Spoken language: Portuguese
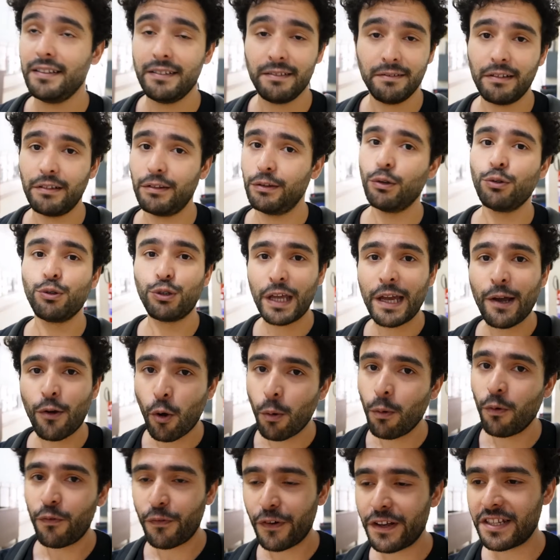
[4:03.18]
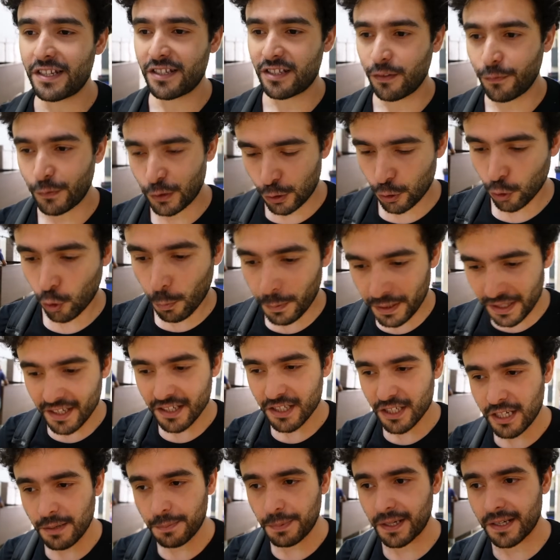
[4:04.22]
E não tem como fazer esse vídeo de
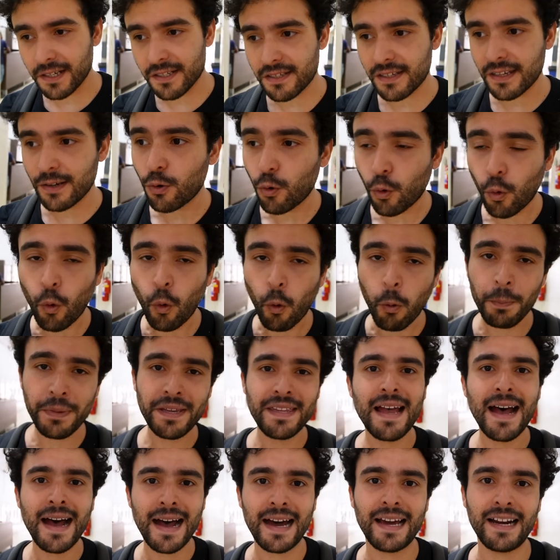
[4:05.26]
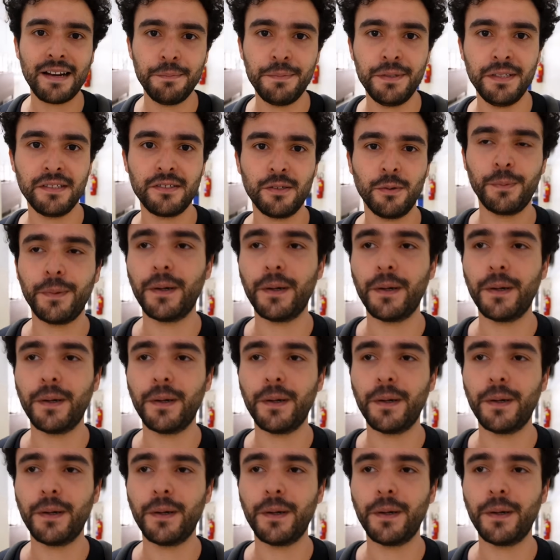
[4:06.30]
comidas típicas sem comida árabe em São